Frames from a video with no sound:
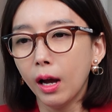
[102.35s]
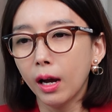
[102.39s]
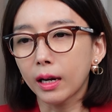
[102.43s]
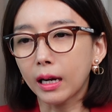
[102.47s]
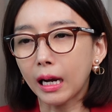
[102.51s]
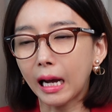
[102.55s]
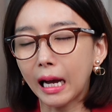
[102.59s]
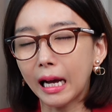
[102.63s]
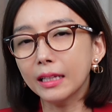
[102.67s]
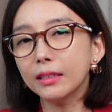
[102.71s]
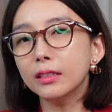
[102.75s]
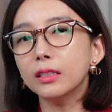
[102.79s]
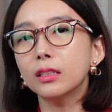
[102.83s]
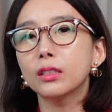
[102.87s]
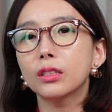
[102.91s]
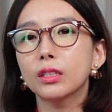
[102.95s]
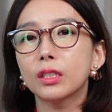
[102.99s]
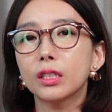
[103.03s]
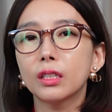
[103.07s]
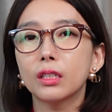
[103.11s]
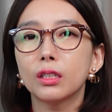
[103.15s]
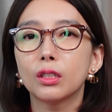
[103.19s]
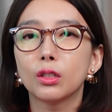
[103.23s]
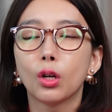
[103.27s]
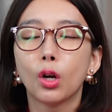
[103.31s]
가는
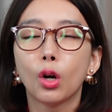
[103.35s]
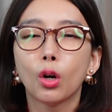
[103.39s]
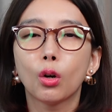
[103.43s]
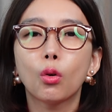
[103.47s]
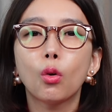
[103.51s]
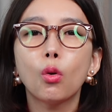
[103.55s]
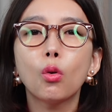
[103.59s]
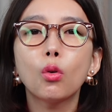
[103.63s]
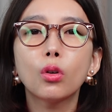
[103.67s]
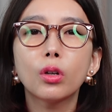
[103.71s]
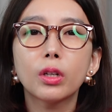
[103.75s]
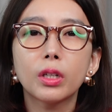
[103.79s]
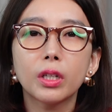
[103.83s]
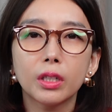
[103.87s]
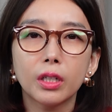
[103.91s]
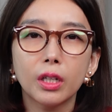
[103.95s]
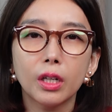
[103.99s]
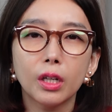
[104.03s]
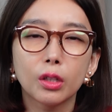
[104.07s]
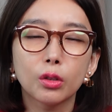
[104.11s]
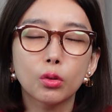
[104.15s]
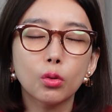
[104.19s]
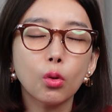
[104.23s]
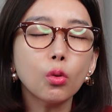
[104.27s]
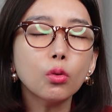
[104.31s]
길
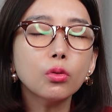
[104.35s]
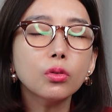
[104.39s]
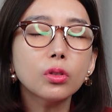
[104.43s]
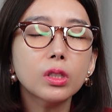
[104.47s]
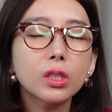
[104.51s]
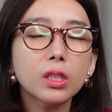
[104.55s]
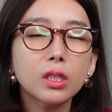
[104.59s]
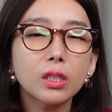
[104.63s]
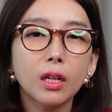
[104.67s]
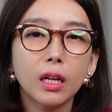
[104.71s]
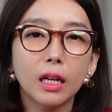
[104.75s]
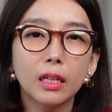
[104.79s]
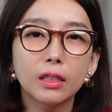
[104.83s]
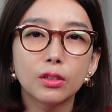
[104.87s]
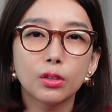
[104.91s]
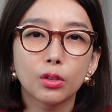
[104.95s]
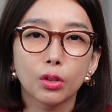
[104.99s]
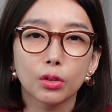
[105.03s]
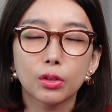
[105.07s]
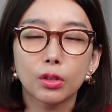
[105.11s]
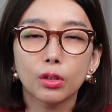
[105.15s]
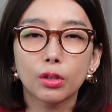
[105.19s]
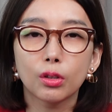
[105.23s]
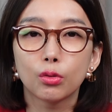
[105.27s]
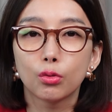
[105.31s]
꽃길에 똥칠을 한
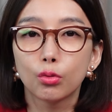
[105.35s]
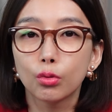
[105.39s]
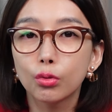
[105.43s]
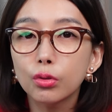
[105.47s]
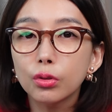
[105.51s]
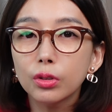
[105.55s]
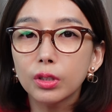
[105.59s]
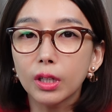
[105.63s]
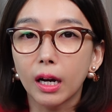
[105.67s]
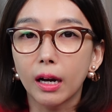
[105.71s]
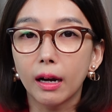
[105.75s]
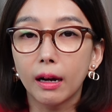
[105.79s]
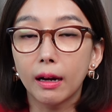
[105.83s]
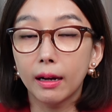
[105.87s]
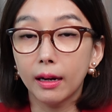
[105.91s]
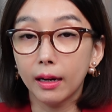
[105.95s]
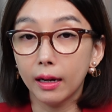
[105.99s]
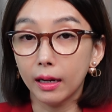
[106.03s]
녀석이 누구냐?